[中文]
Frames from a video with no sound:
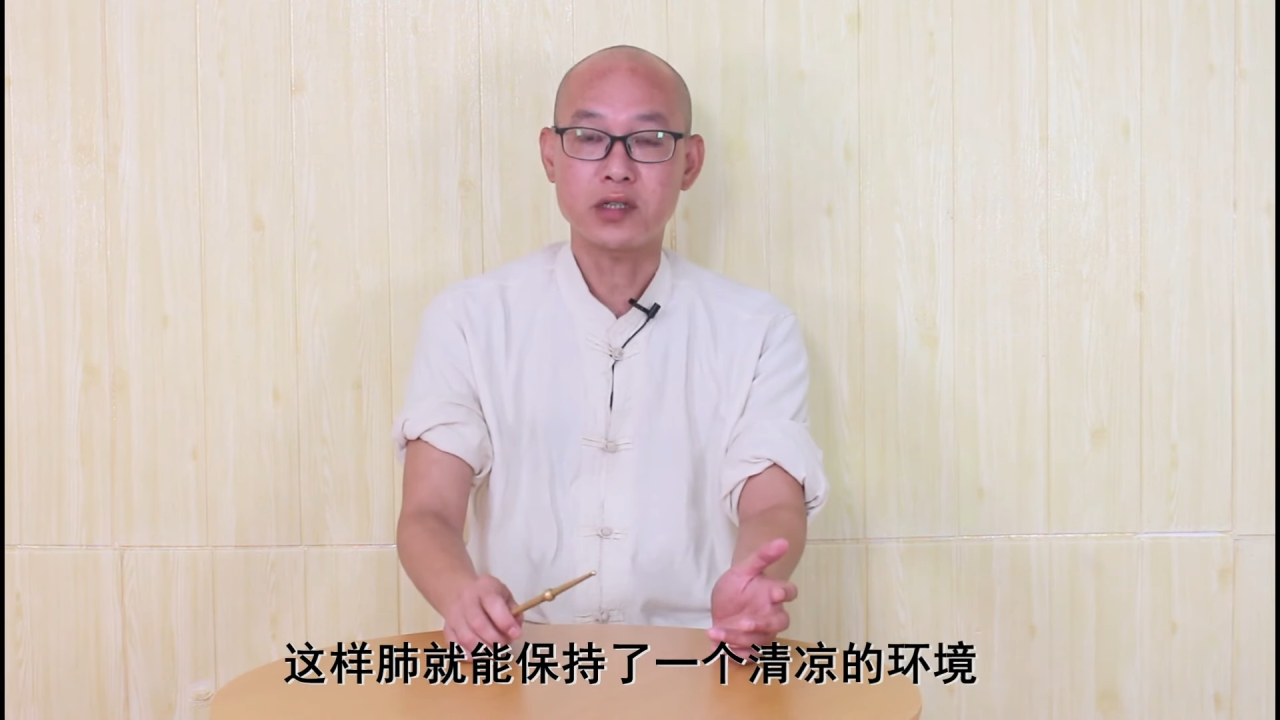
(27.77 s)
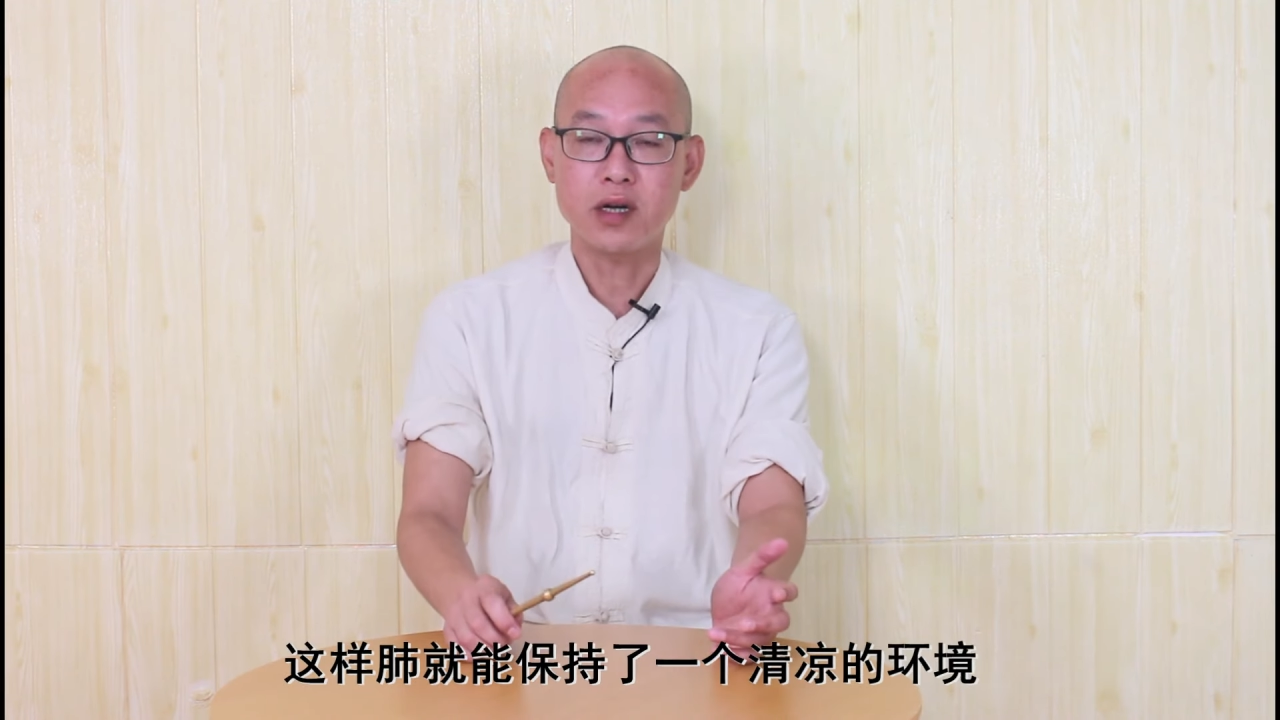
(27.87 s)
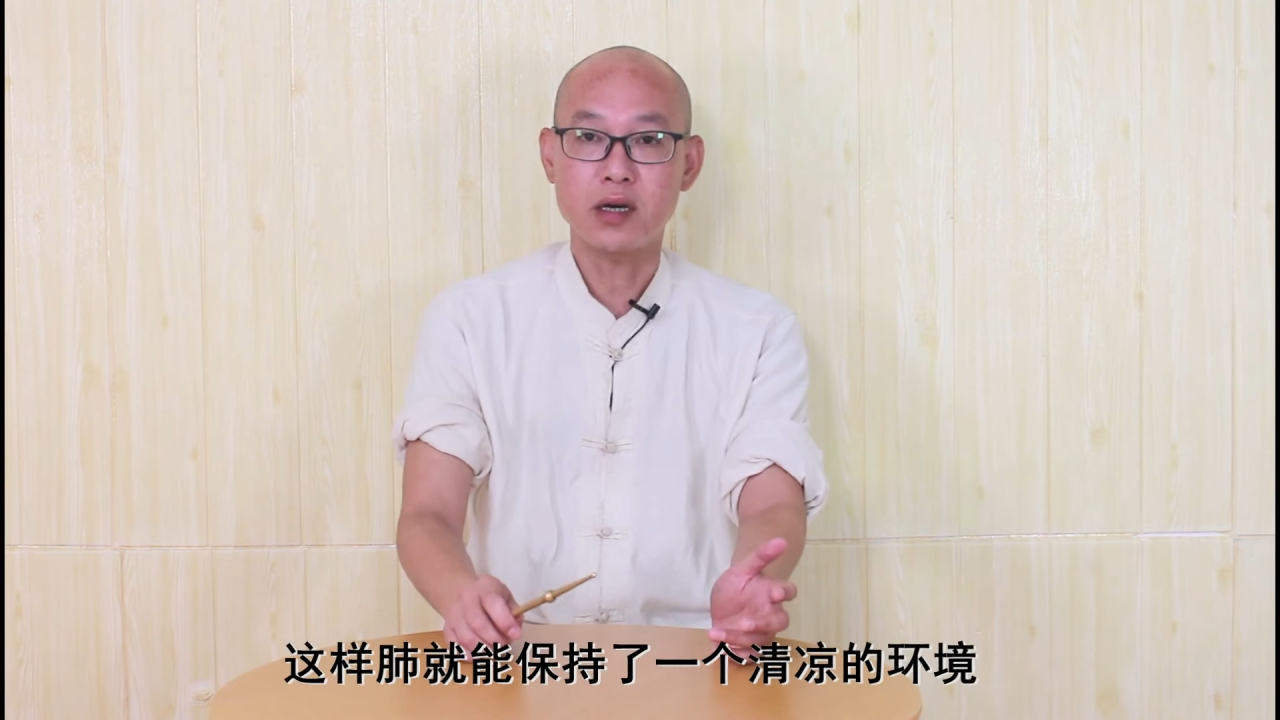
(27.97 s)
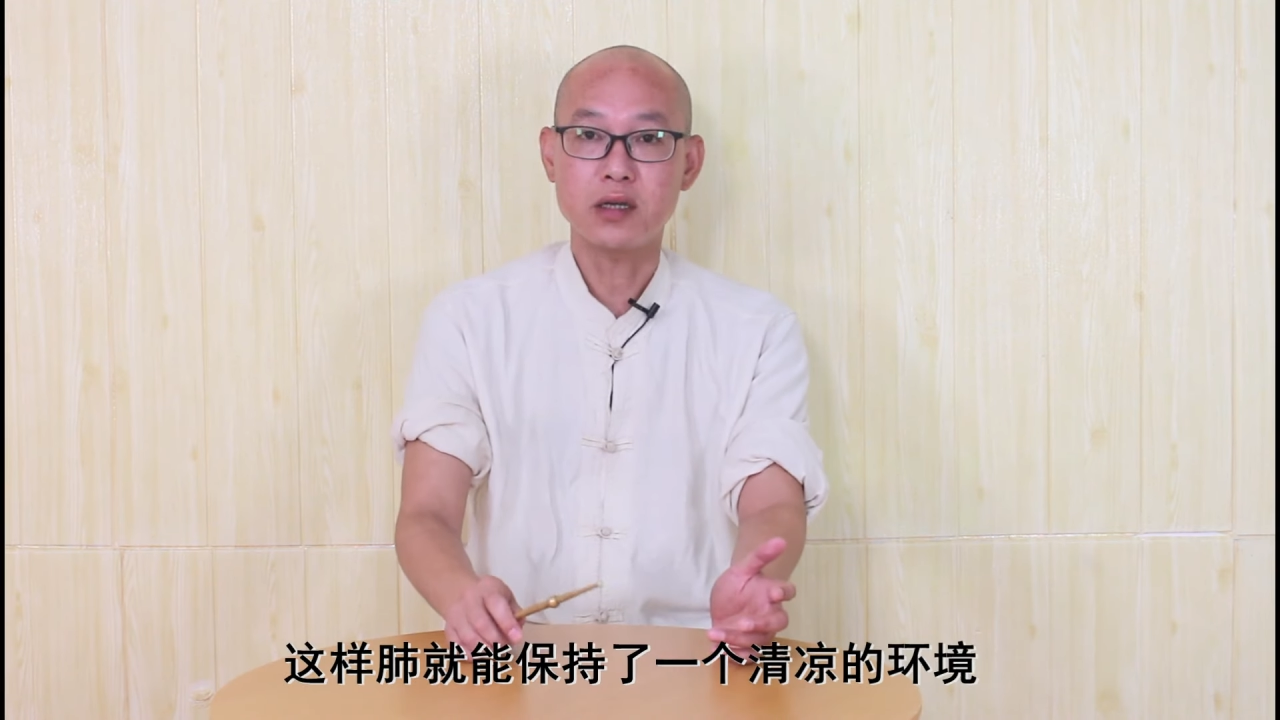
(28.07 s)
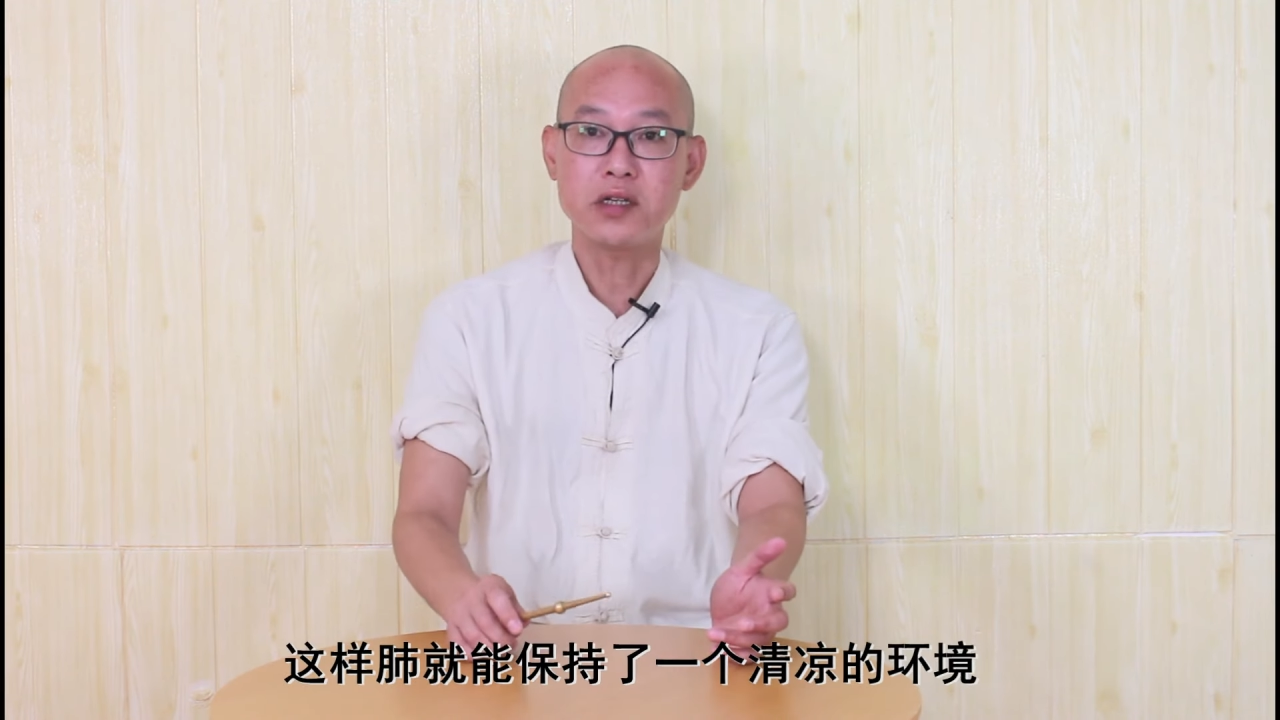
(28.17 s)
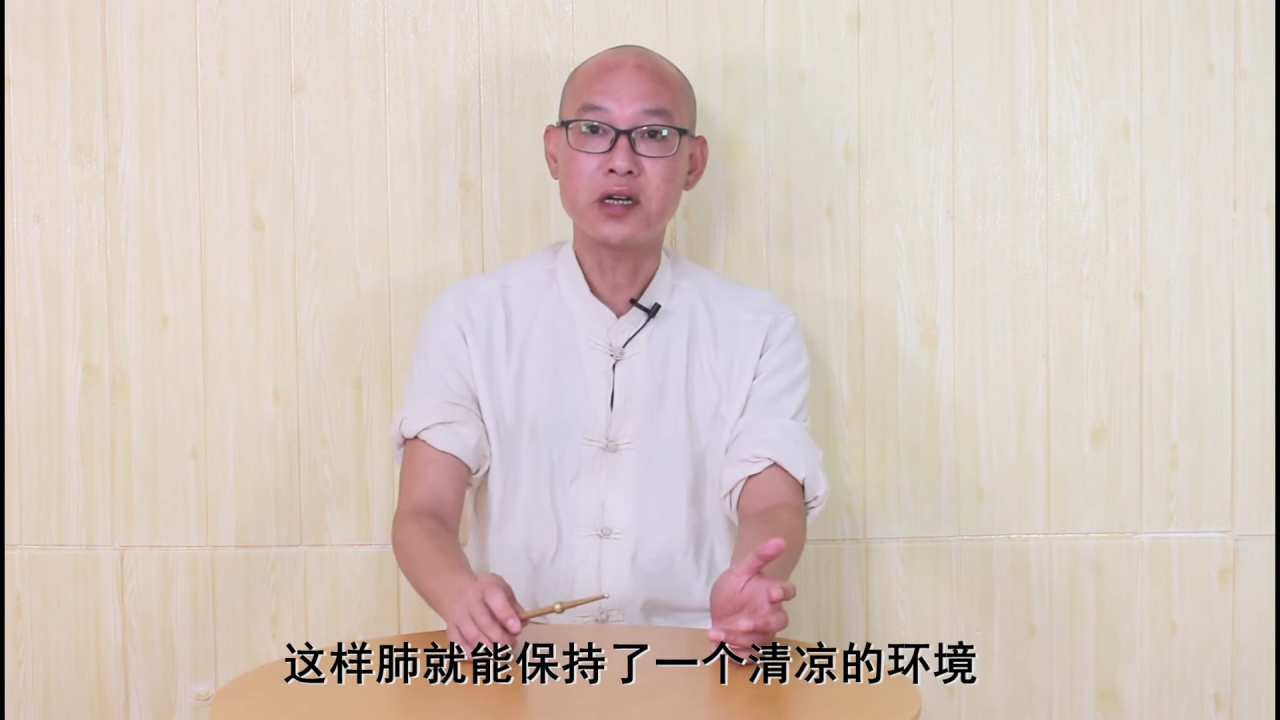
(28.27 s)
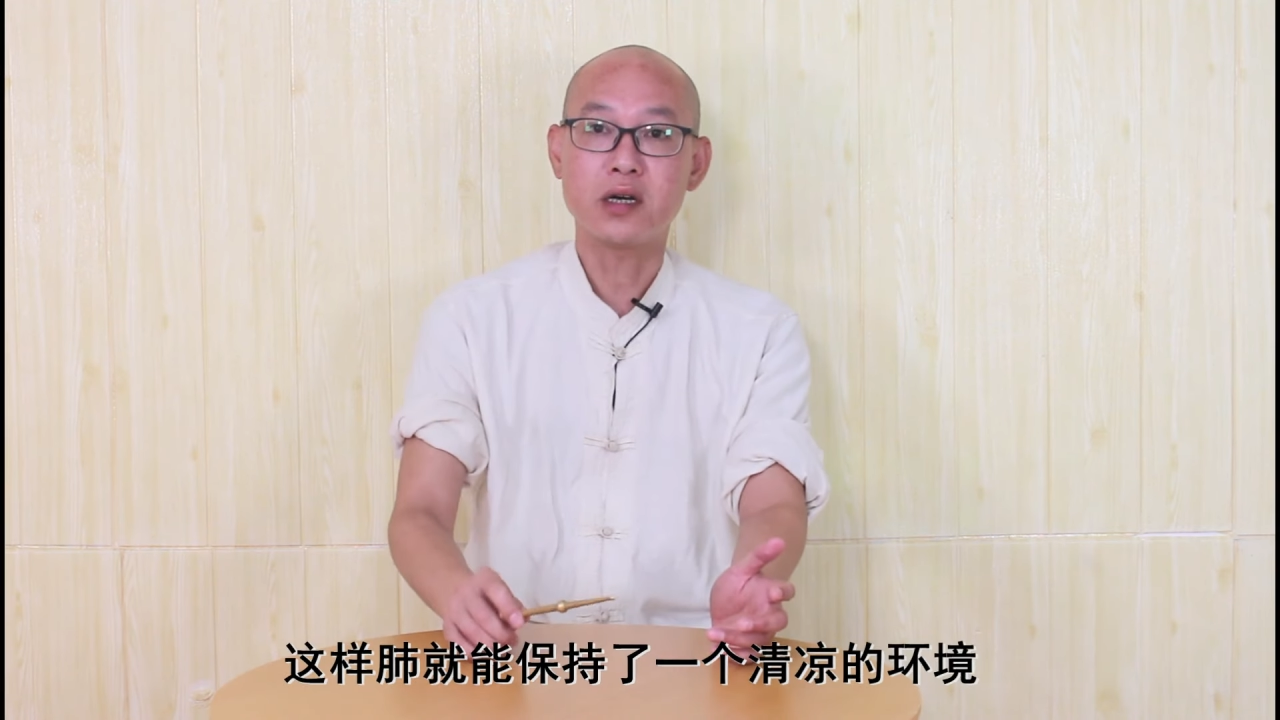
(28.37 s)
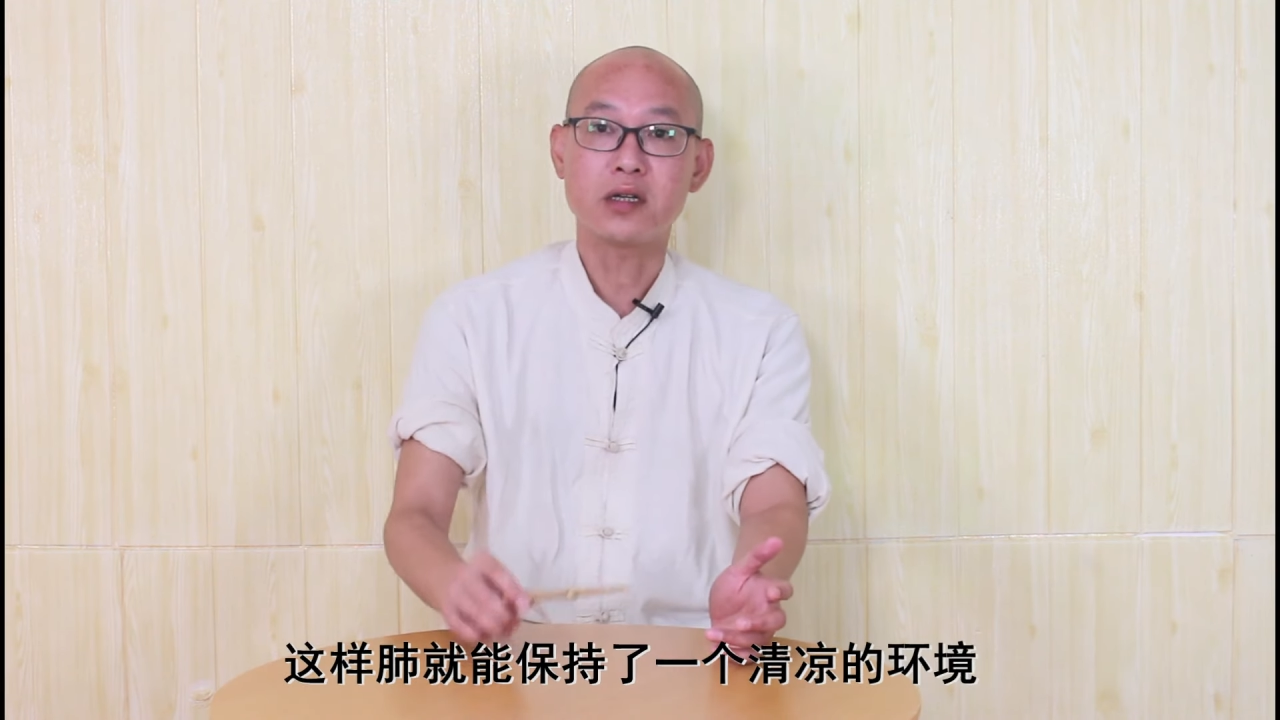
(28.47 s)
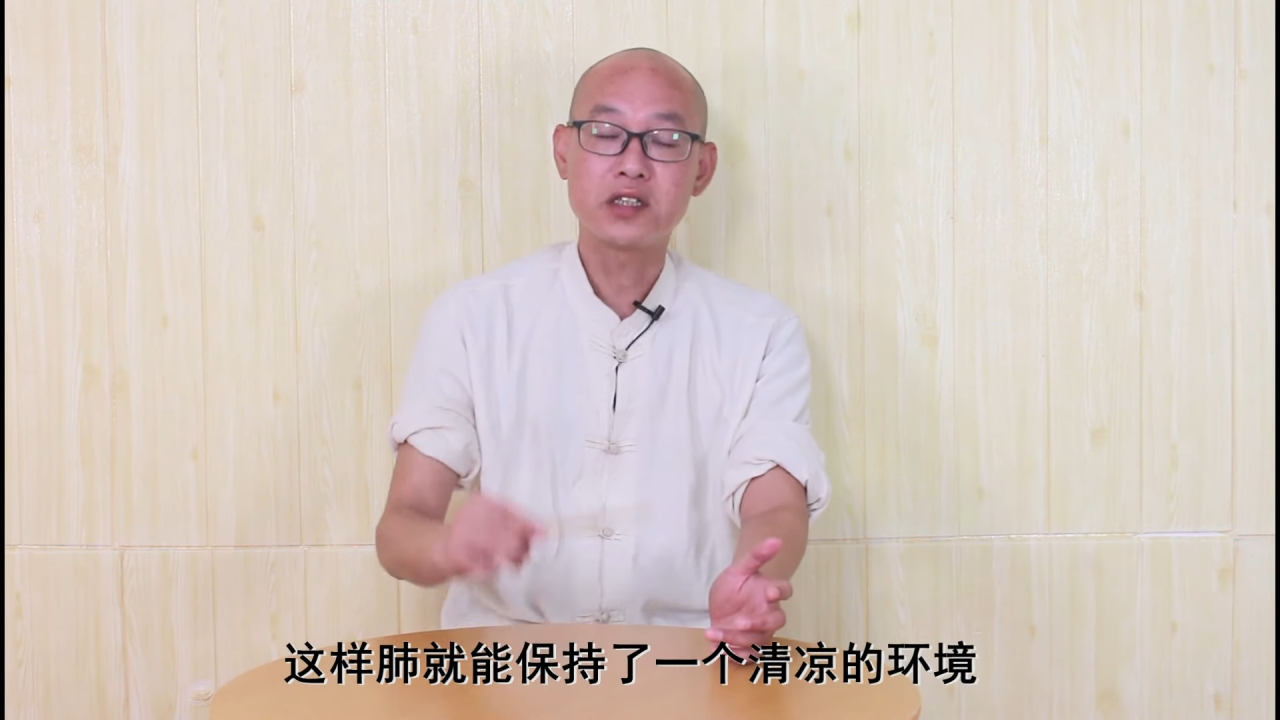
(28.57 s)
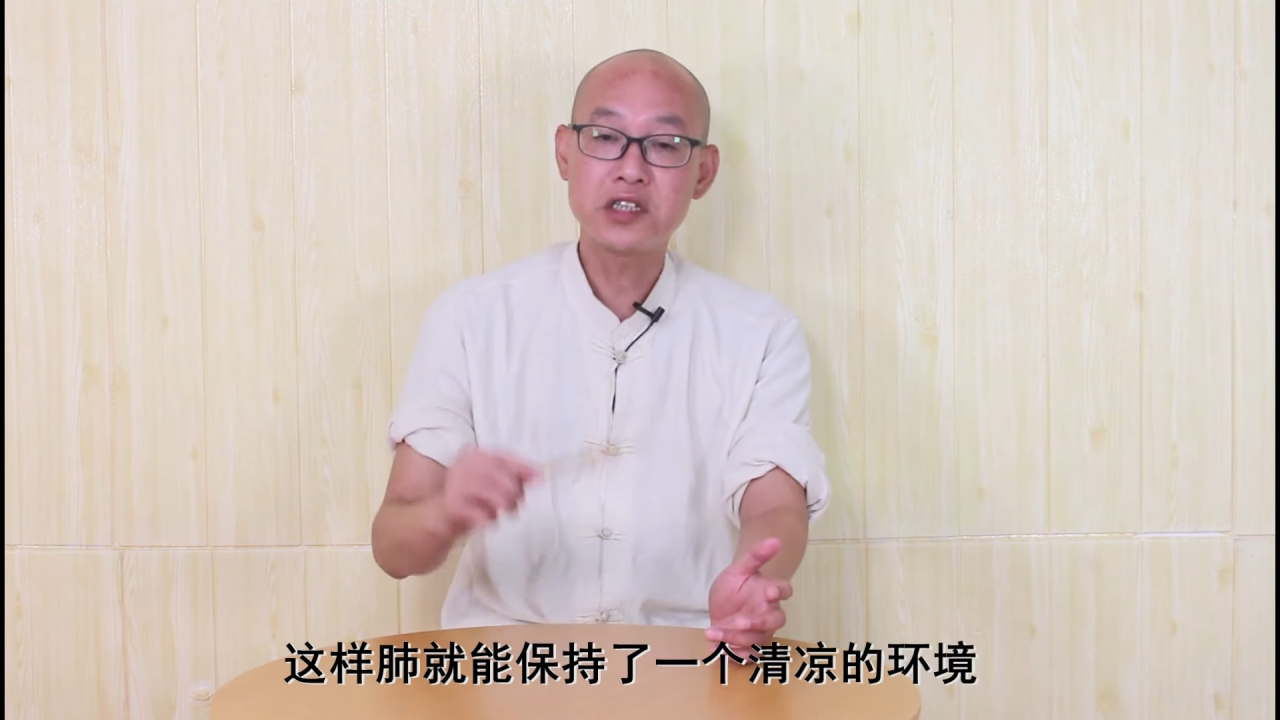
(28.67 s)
持了一个